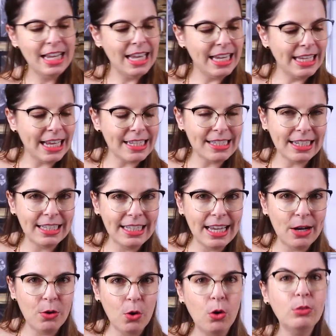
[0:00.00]
e que essa aqui
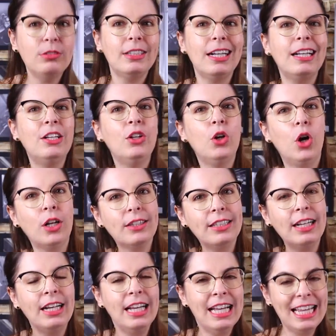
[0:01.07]
é outra
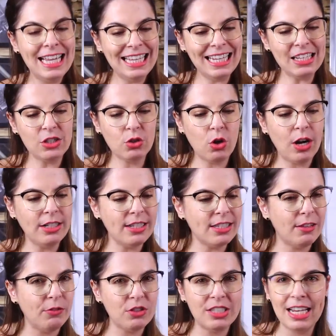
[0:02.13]
nota, e que as cordas
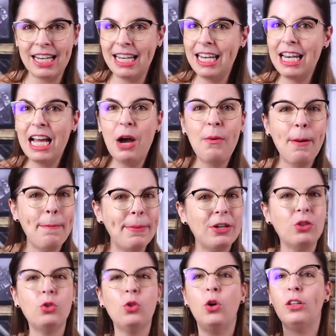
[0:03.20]
que você não
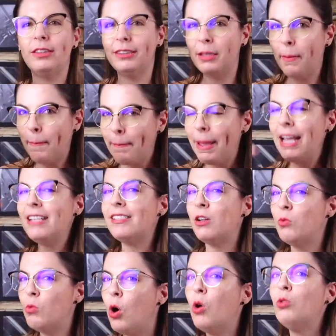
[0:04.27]
apertou também
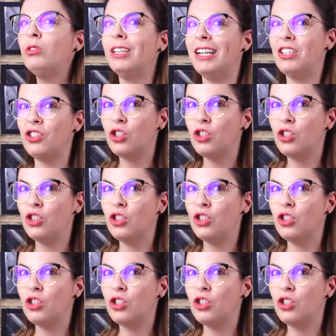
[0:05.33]
são outras